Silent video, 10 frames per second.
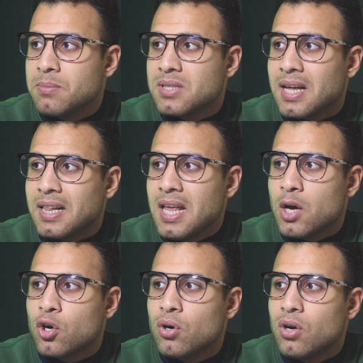ابز
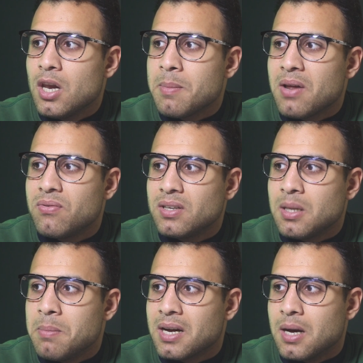هتلاقي كل
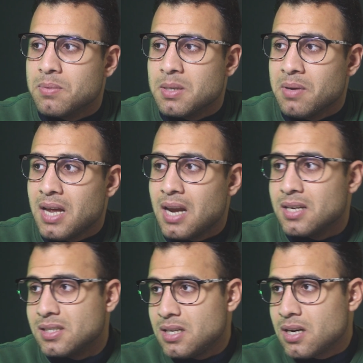ملفات البيك ابز منها
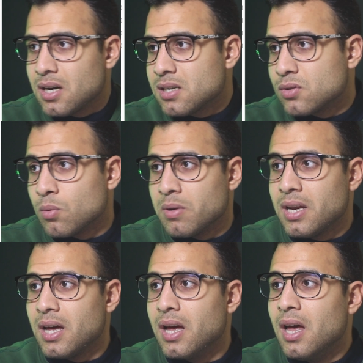الستيكرز
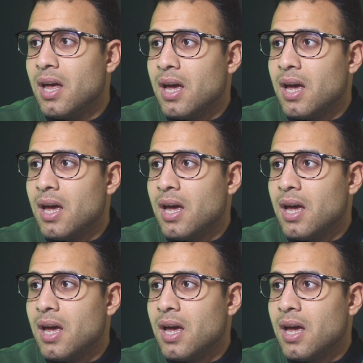ومنها